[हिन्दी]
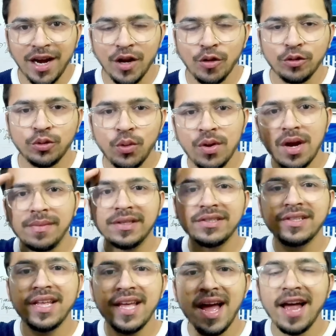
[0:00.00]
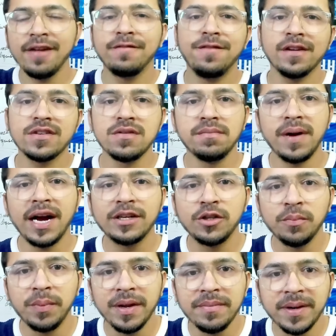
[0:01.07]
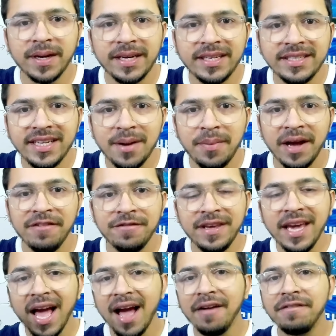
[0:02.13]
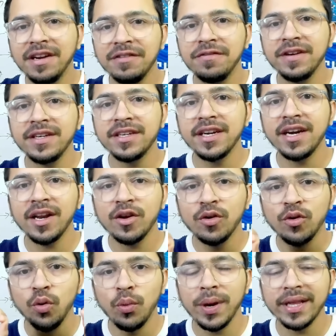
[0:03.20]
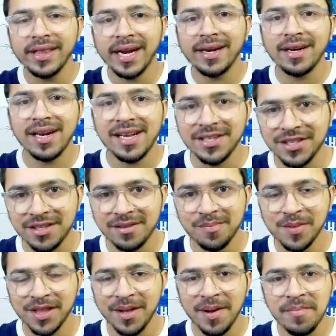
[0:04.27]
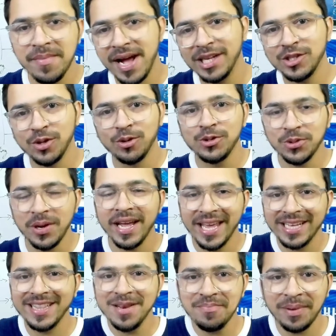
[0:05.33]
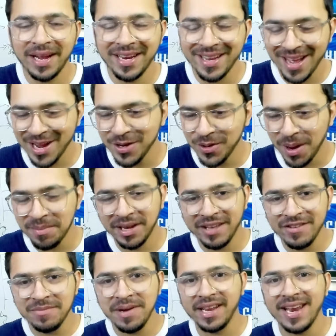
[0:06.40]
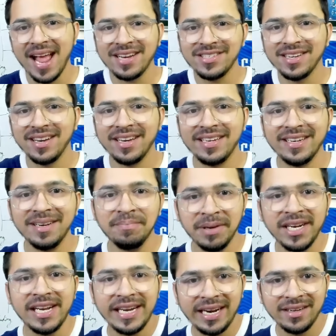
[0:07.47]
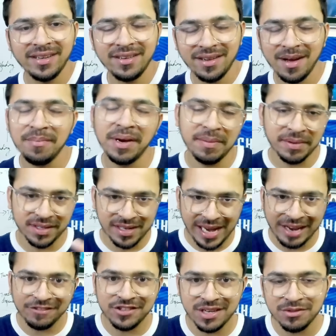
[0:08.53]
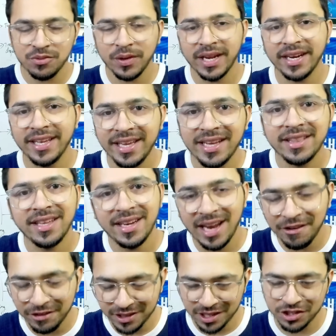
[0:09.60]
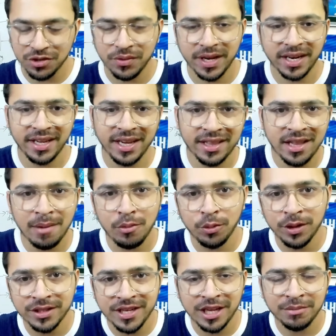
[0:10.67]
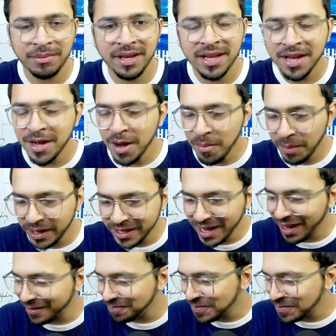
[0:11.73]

हेलो दोस्तों नमस्ते एंड वेलकम बैक टू प्ले मेकर इंडिया भाई वी हैव डिफीटेड कुवैत एट लास्ट मतलब ये मैच हो चुका है एक दिन पहले आई नो आई एम गिविंग माय रिएक्शन बिट लेटर हमने बट लाइव स्ट्रीम्स वगैरह किए थे लाइव डिस्कशन वगैरह किए थे आप लोगों के साथ में बट यार